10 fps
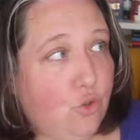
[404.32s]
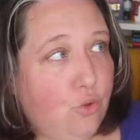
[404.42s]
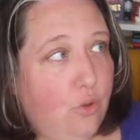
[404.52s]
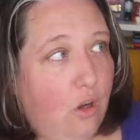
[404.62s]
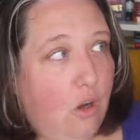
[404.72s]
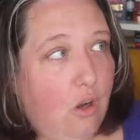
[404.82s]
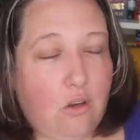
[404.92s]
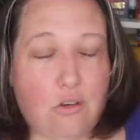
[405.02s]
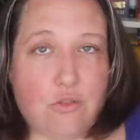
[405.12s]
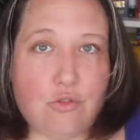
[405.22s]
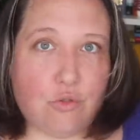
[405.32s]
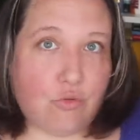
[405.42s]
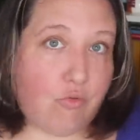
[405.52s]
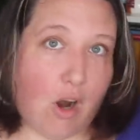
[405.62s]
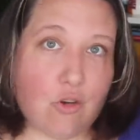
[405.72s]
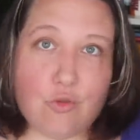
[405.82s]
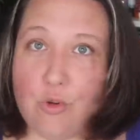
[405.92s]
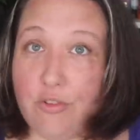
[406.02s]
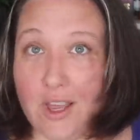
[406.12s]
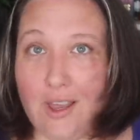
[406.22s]
euh, je,
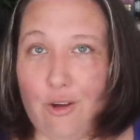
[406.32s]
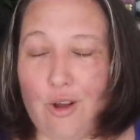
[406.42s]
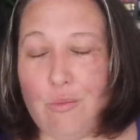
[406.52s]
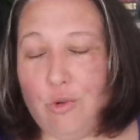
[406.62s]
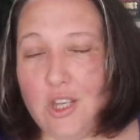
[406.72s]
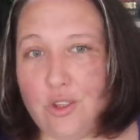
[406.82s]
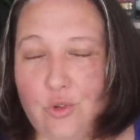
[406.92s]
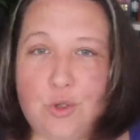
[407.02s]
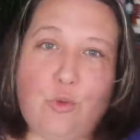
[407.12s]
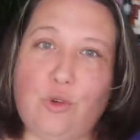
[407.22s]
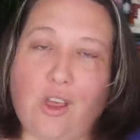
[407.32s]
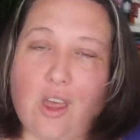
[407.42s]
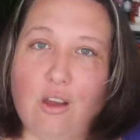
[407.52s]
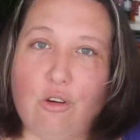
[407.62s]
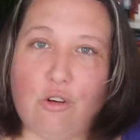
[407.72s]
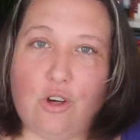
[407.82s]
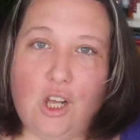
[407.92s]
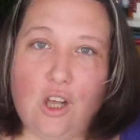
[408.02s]
me ferai euh, un beau cadeau et je me l'offrirai en,